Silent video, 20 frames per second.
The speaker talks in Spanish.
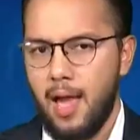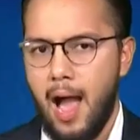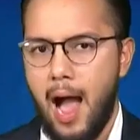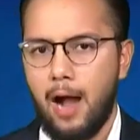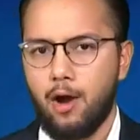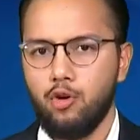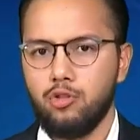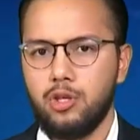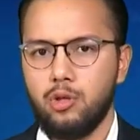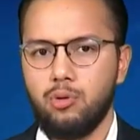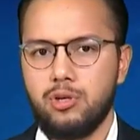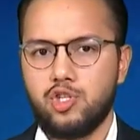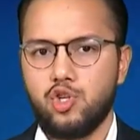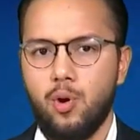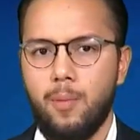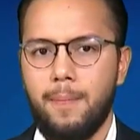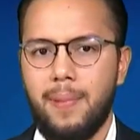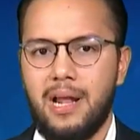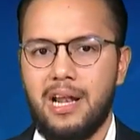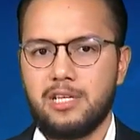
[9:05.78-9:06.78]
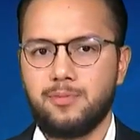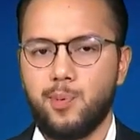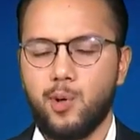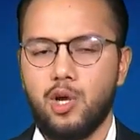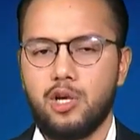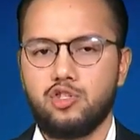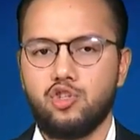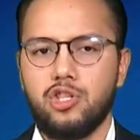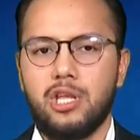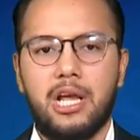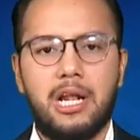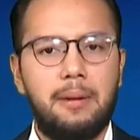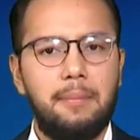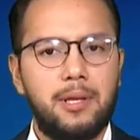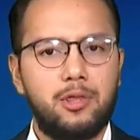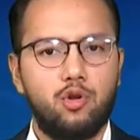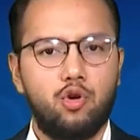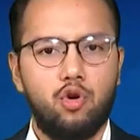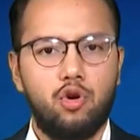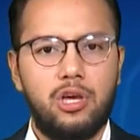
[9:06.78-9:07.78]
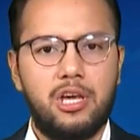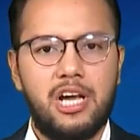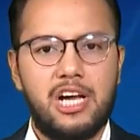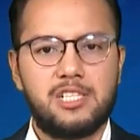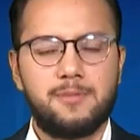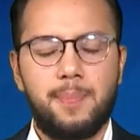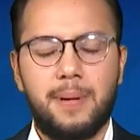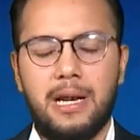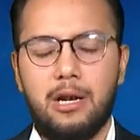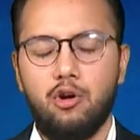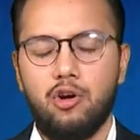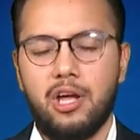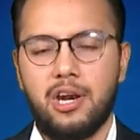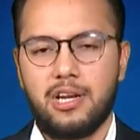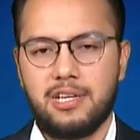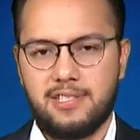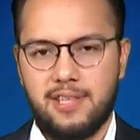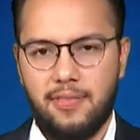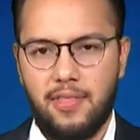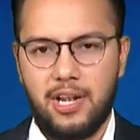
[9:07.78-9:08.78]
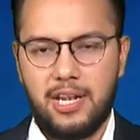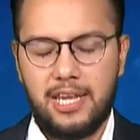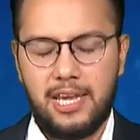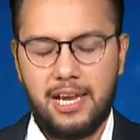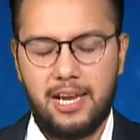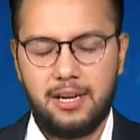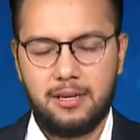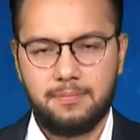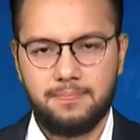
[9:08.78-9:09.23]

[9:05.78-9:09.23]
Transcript: A continuación, vea las proyecciones climatológicas para lo que resta del día.